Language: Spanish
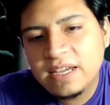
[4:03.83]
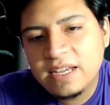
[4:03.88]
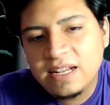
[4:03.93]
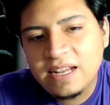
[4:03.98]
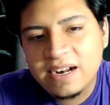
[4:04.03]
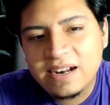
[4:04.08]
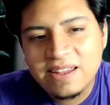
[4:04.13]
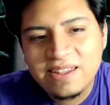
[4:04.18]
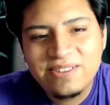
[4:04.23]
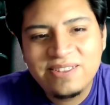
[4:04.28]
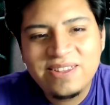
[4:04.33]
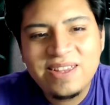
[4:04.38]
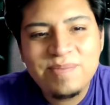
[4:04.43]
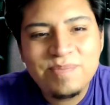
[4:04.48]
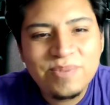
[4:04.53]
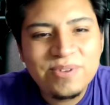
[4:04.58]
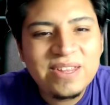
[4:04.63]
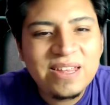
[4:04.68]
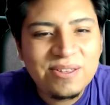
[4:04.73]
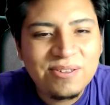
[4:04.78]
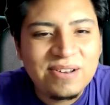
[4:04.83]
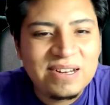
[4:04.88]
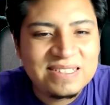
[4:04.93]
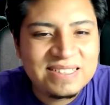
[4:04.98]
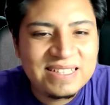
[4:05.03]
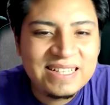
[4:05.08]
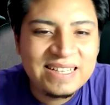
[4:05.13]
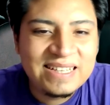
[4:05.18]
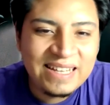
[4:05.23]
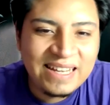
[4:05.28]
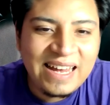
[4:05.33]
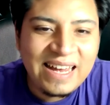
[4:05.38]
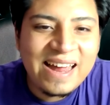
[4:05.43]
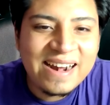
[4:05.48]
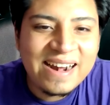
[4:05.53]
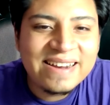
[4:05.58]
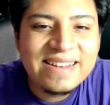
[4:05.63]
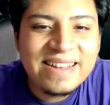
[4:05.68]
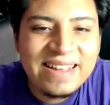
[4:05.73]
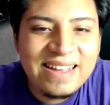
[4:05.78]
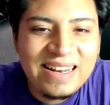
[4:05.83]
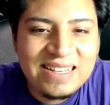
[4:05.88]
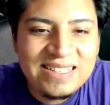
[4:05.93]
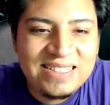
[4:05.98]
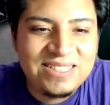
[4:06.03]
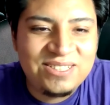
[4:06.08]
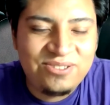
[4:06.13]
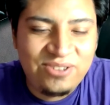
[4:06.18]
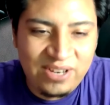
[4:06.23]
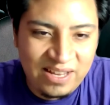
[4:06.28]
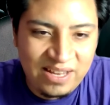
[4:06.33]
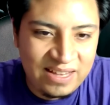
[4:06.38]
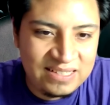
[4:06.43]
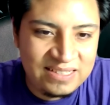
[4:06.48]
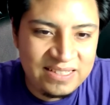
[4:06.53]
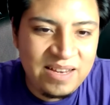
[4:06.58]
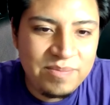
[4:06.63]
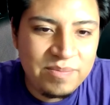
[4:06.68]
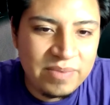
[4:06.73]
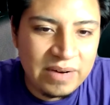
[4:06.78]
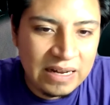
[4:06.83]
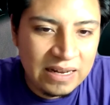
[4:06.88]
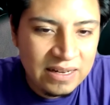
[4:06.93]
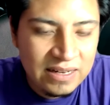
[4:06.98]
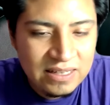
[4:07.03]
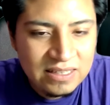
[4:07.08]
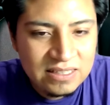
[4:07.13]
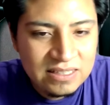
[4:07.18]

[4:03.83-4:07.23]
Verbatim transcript: que el arquetipo de adolescente harta de las historias de siempre.